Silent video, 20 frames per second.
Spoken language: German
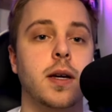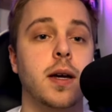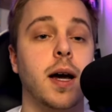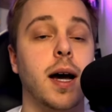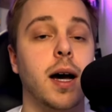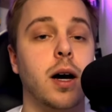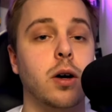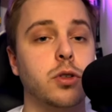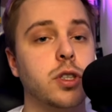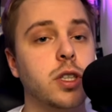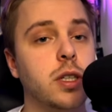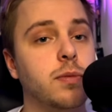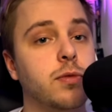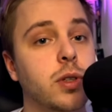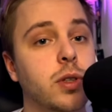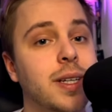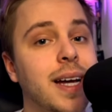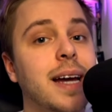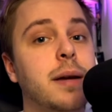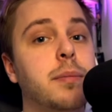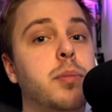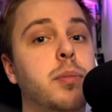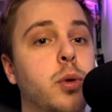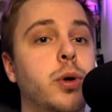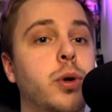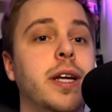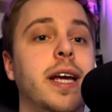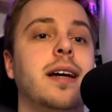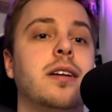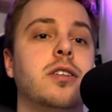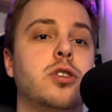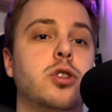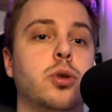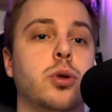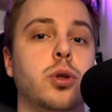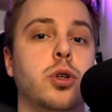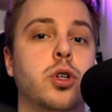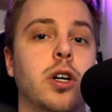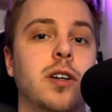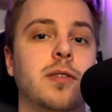Außerdem wird ein Projekt
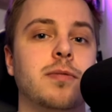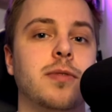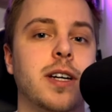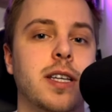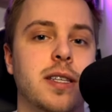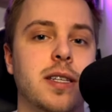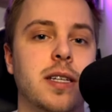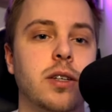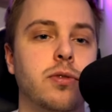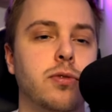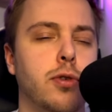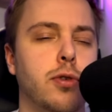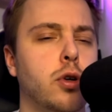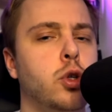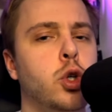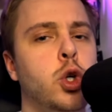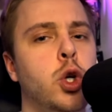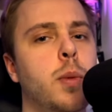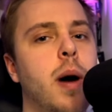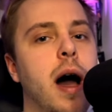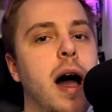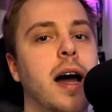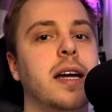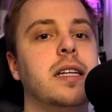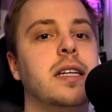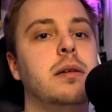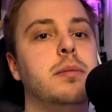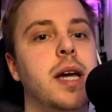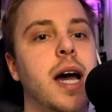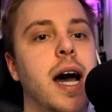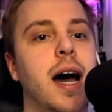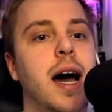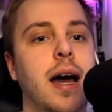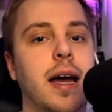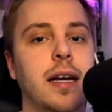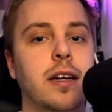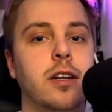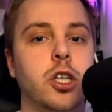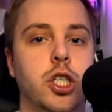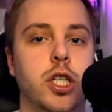zurückkommen, was ich vor über einem Jahr
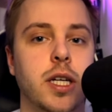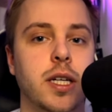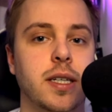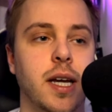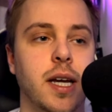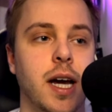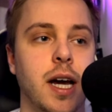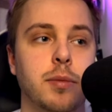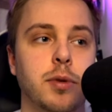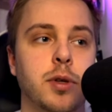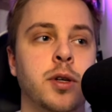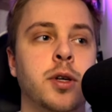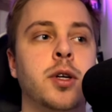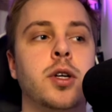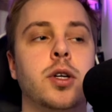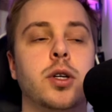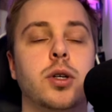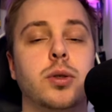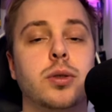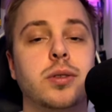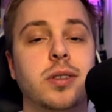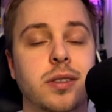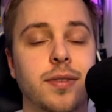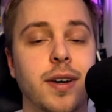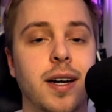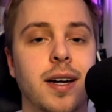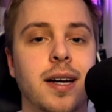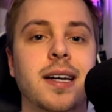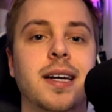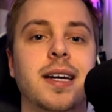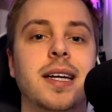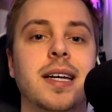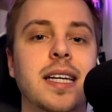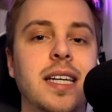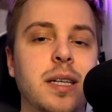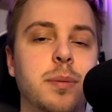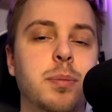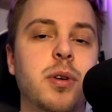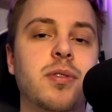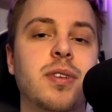eingestellt habe. Und zwar, ich
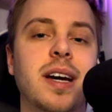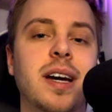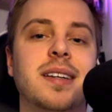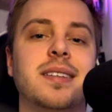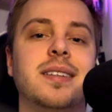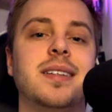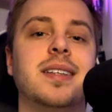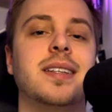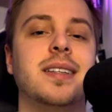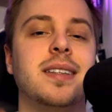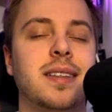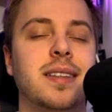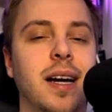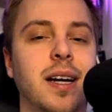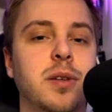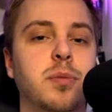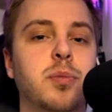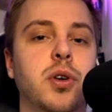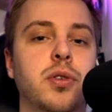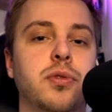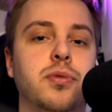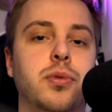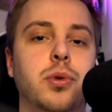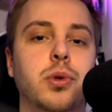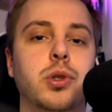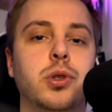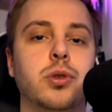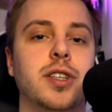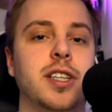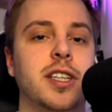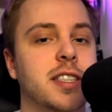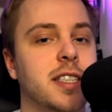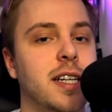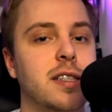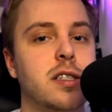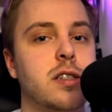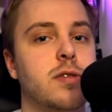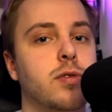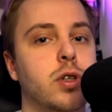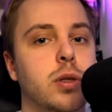bewerte dein Portfolio. Das
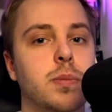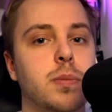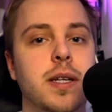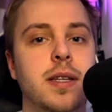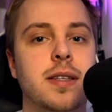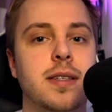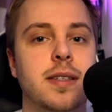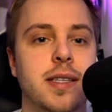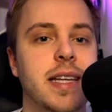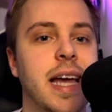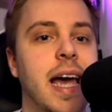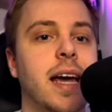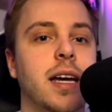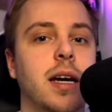Ganze wird mit Stacker